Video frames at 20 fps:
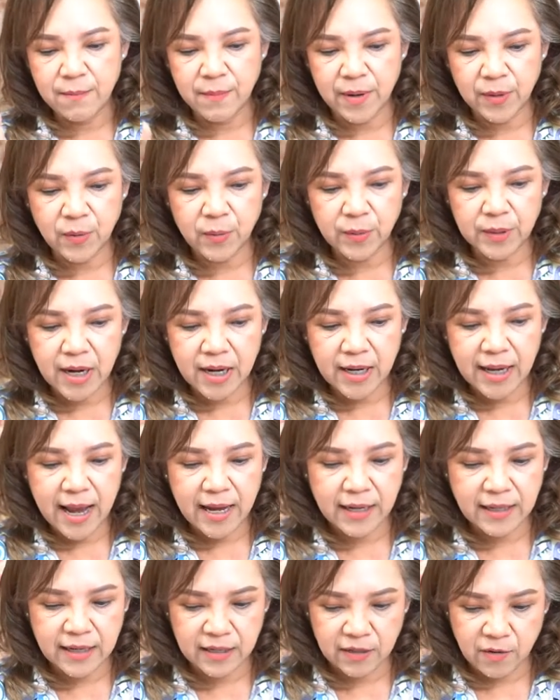มาดูเรื่อง
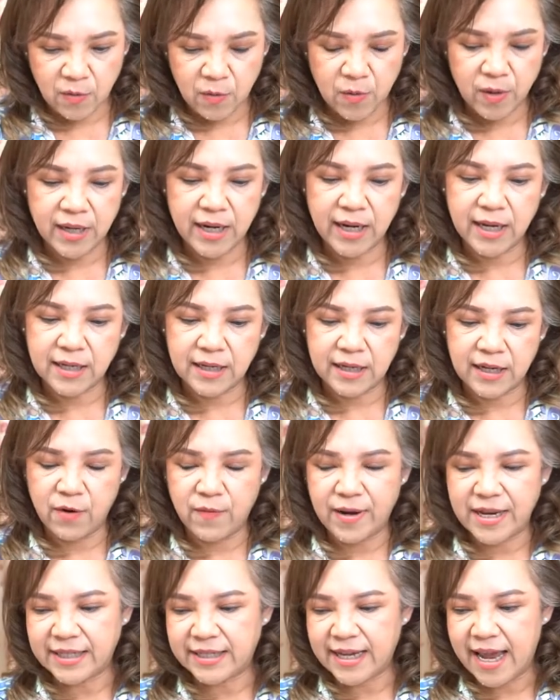การเงินของคนที่เกิดใน
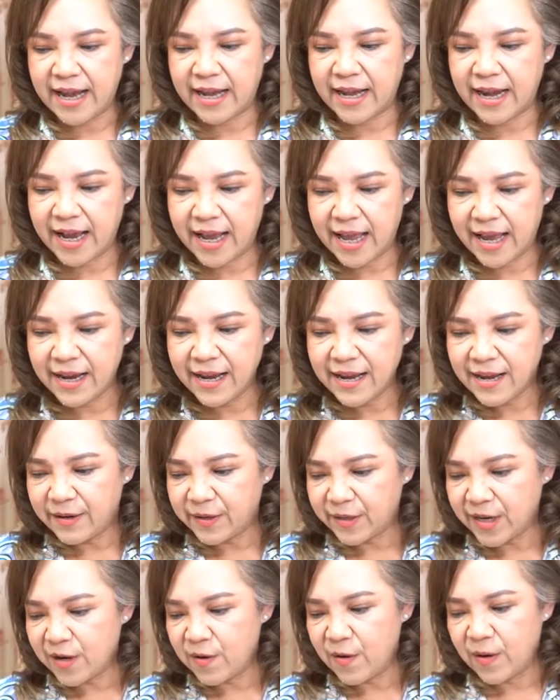วันจันทร์นะคะ
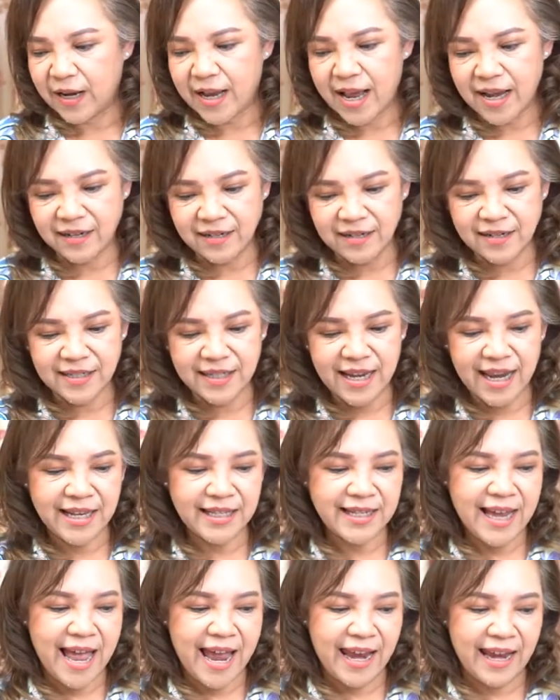เรื่องของการเงินใช้
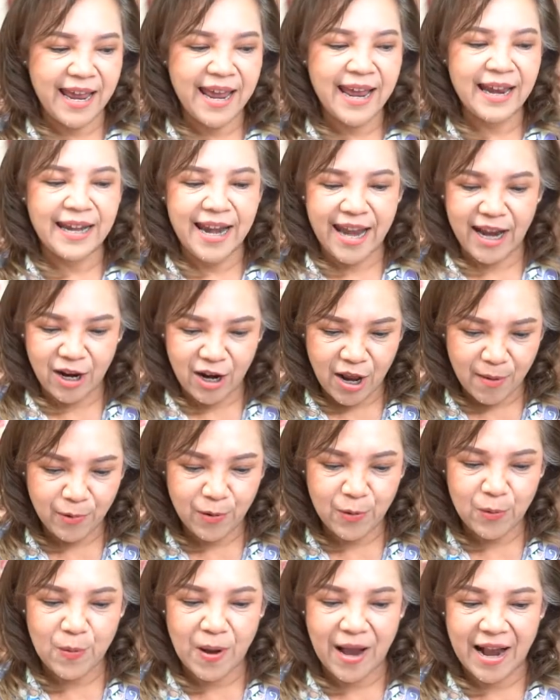จ่ายในครอบ
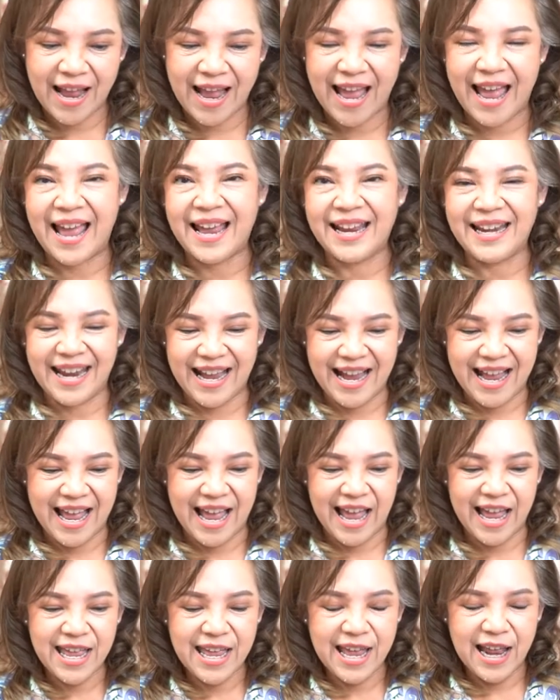ครัวค่ะนะ
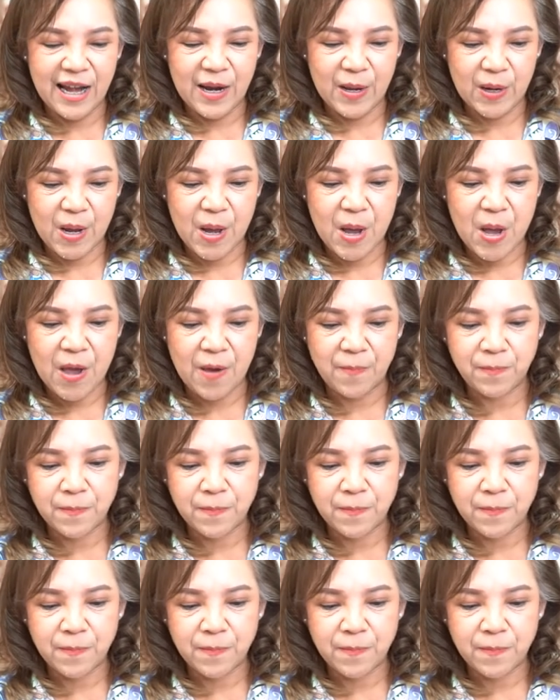คะแล้วก็